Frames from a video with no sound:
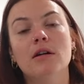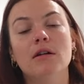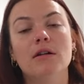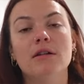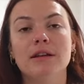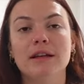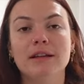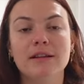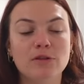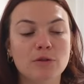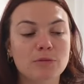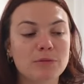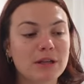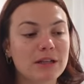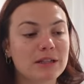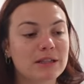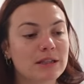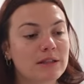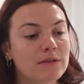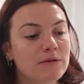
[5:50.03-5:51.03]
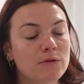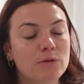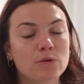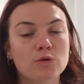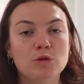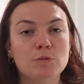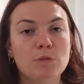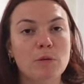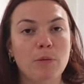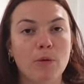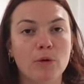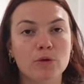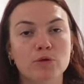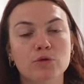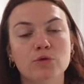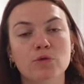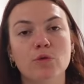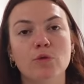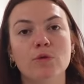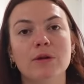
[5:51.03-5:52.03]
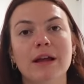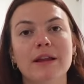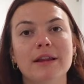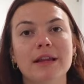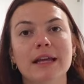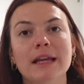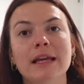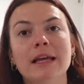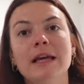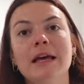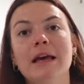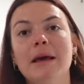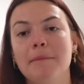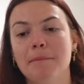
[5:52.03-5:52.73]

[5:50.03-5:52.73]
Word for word: euh, il y a des objectifs que tu peux prendre tout au long de l'année,